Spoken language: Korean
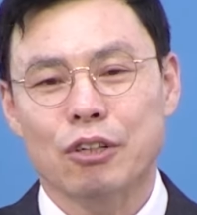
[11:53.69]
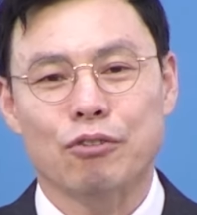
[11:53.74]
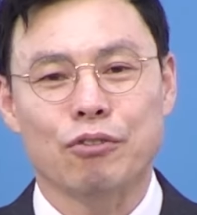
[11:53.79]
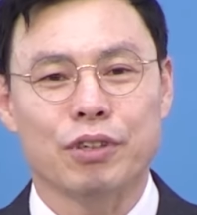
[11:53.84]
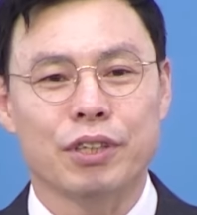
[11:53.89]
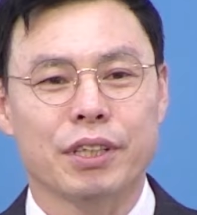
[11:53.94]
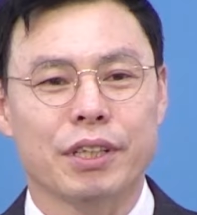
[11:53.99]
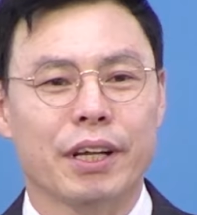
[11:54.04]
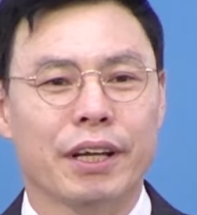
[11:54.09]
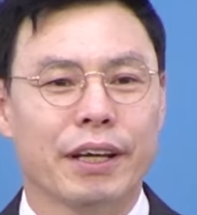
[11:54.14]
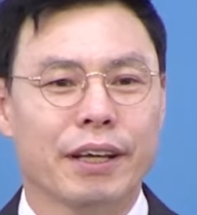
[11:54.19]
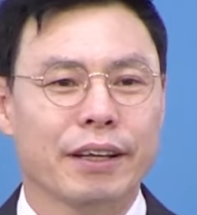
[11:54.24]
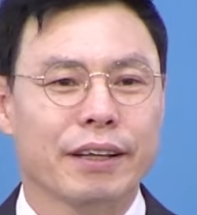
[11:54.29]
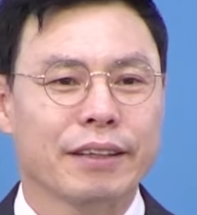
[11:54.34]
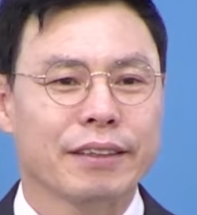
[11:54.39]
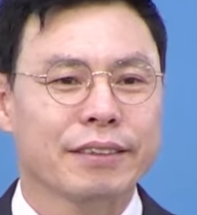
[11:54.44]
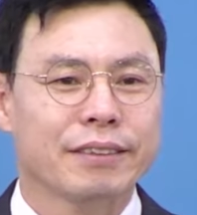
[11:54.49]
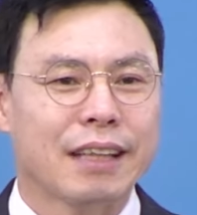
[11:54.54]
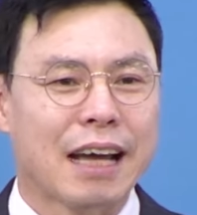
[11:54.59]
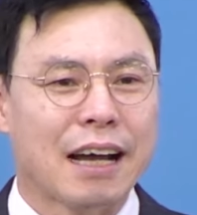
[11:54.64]

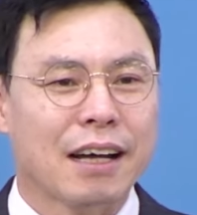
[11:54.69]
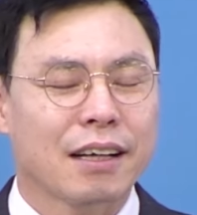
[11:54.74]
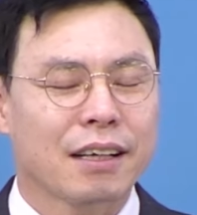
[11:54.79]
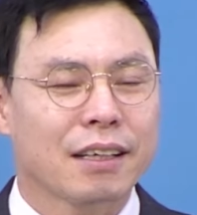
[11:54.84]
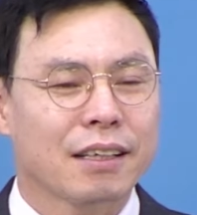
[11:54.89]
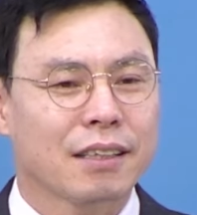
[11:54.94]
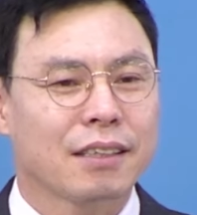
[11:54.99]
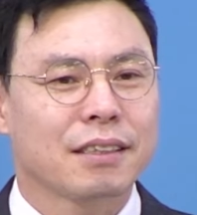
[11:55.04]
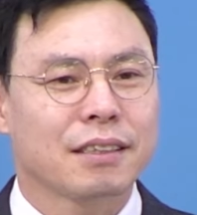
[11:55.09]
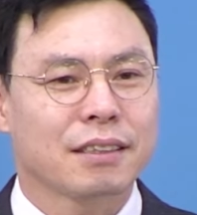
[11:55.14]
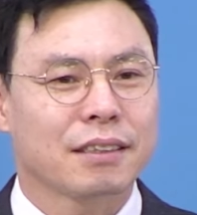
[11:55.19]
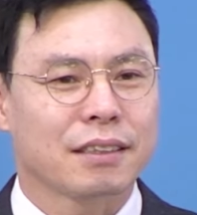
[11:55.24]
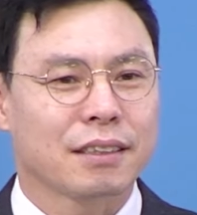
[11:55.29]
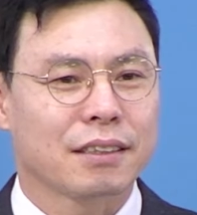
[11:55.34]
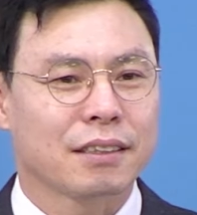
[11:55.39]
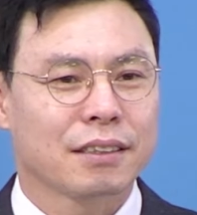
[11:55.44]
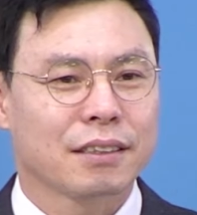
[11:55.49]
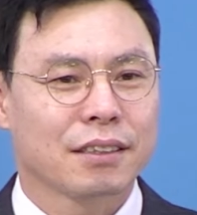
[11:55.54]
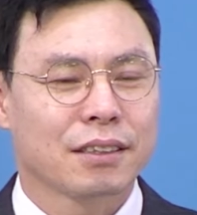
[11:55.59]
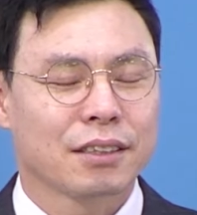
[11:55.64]
우리들의 땅끝